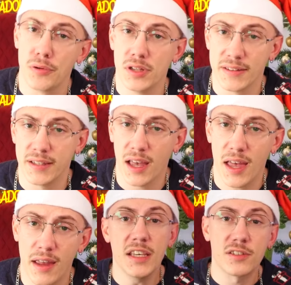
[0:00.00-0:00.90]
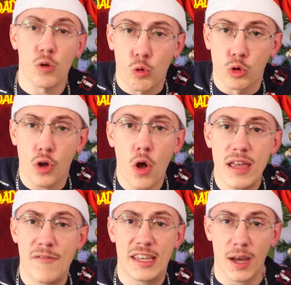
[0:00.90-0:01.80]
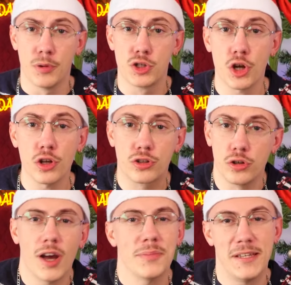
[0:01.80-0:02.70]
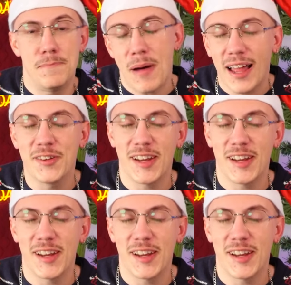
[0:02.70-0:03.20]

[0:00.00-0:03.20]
peu d'intérêt Ils seront contents et avec un peu de chance t'auras une petite part de